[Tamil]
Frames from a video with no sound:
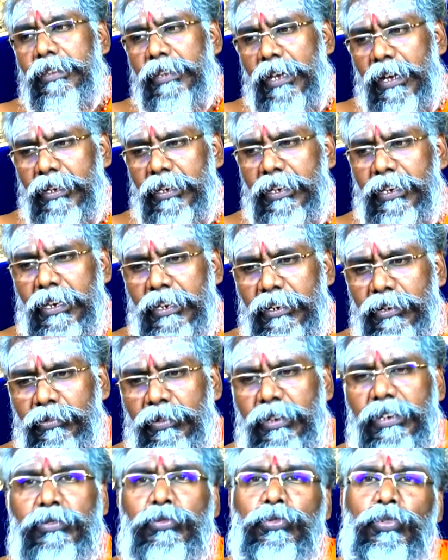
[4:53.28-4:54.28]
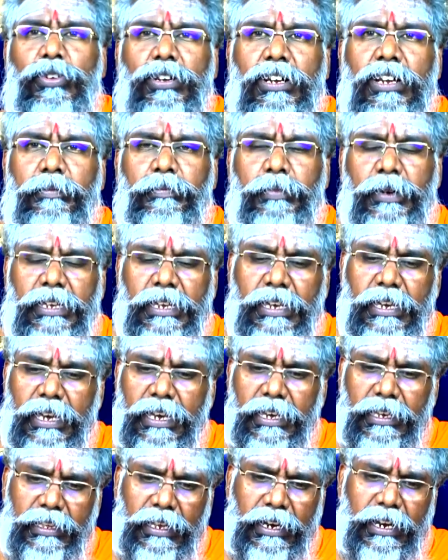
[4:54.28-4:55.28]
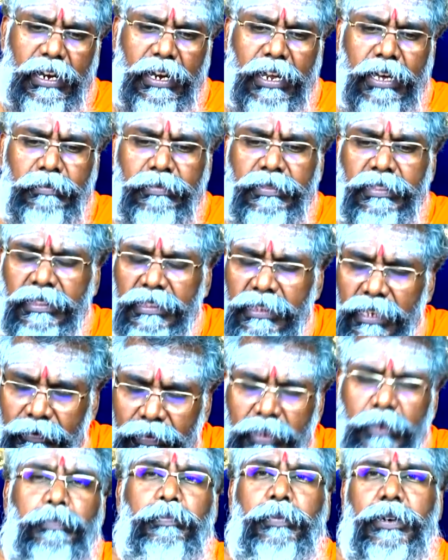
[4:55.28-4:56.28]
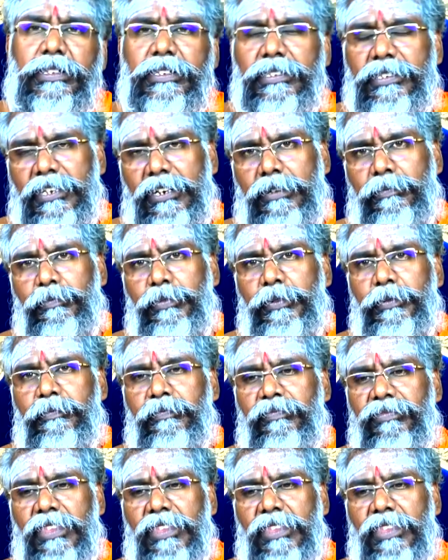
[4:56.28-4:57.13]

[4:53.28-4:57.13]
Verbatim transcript: நான் ஏற்கனவே சொன்னபடி இதெல்லாம் தவிர்ப்பது சிறப்பு